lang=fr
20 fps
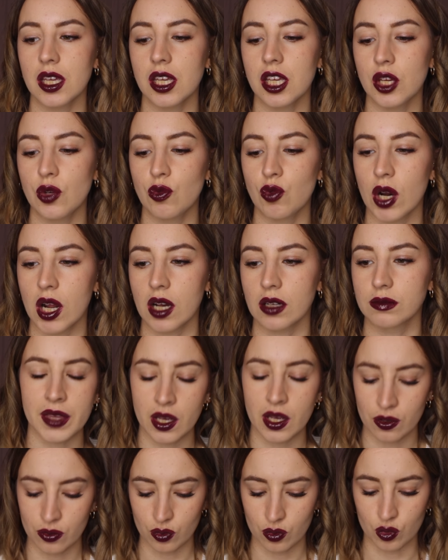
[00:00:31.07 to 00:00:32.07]
et voilà.
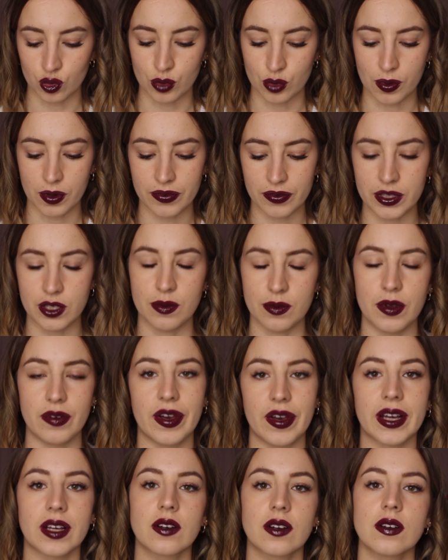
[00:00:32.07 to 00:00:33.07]
Donc je profite de
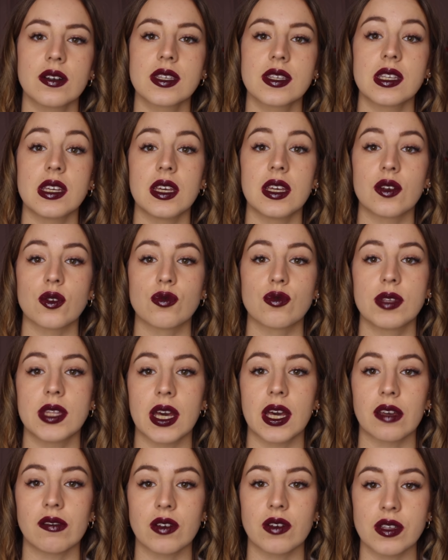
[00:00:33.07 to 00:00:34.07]
mes vacances et
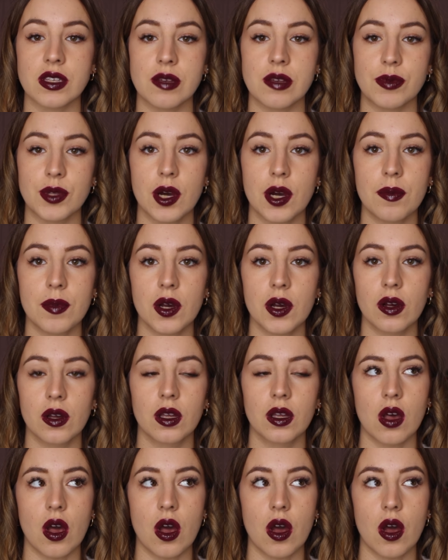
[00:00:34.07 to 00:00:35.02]
ensuite arrivé en septembre,